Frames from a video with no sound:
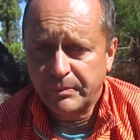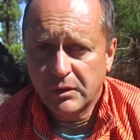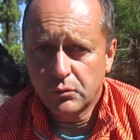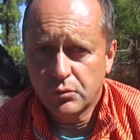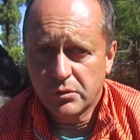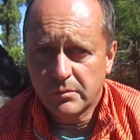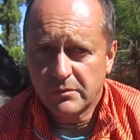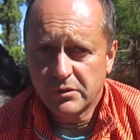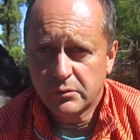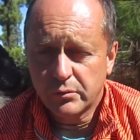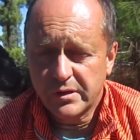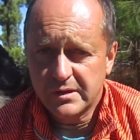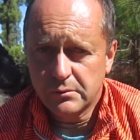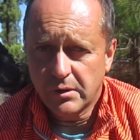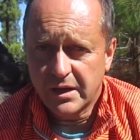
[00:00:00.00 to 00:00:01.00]
którą,
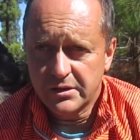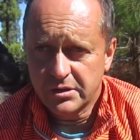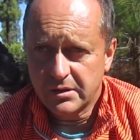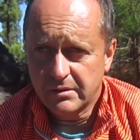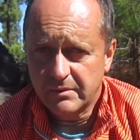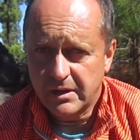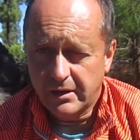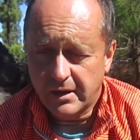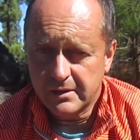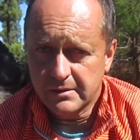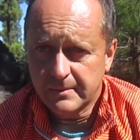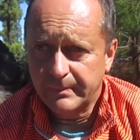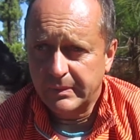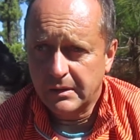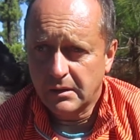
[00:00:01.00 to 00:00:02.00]
której słuchacie
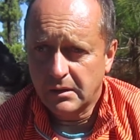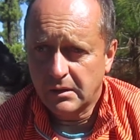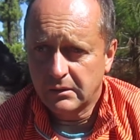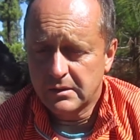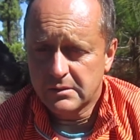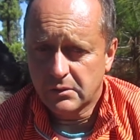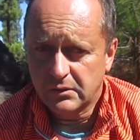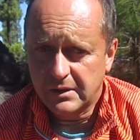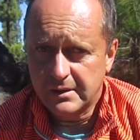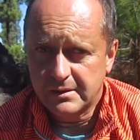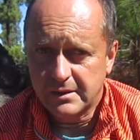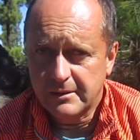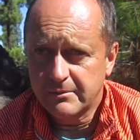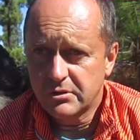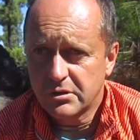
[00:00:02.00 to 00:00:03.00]
nieraz na
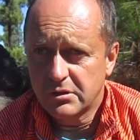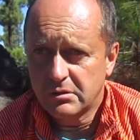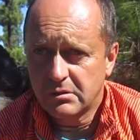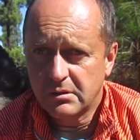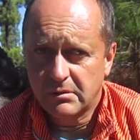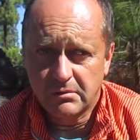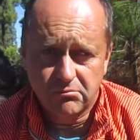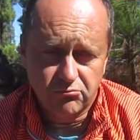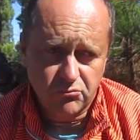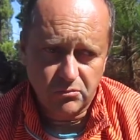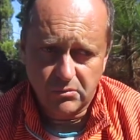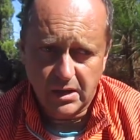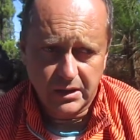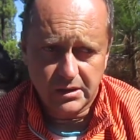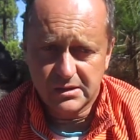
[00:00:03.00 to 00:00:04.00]
dyskotece czy
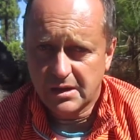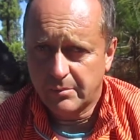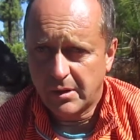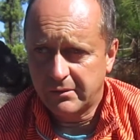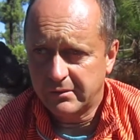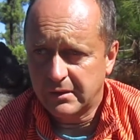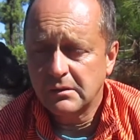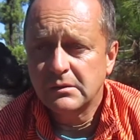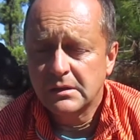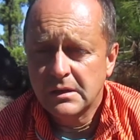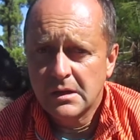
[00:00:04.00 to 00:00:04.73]
na jakiejś zabawie,